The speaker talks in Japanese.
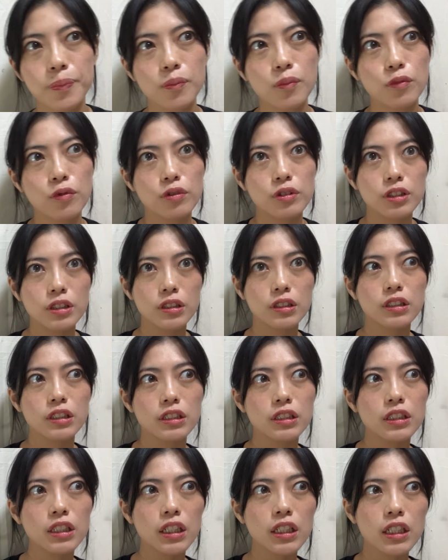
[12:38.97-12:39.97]
もう
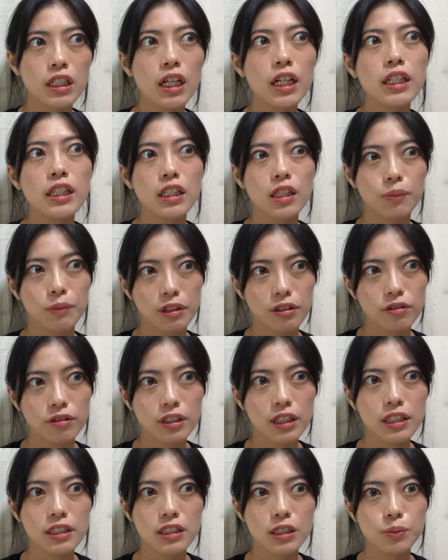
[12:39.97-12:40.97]
実際に書いてみる。
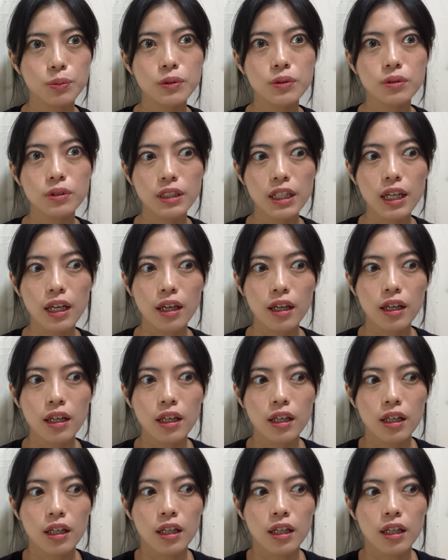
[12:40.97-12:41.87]
で自分で